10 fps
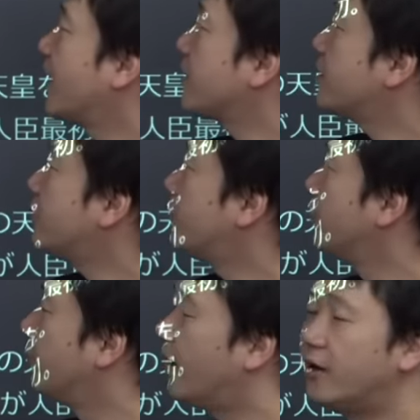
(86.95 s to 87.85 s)
足しっていう
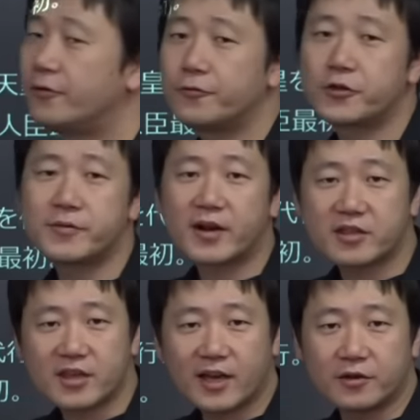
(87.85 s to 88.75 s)
のは藤原
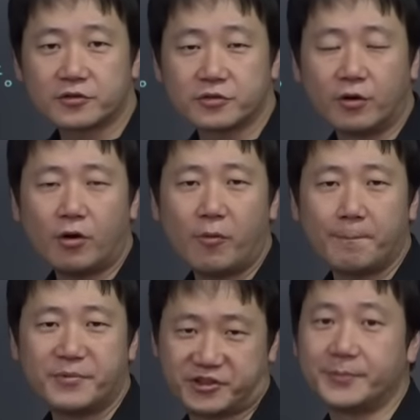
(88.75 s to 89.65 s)
氏以外の人を
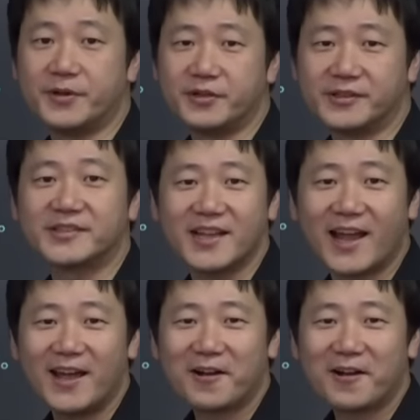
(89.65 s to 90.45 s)
ぶつぶですね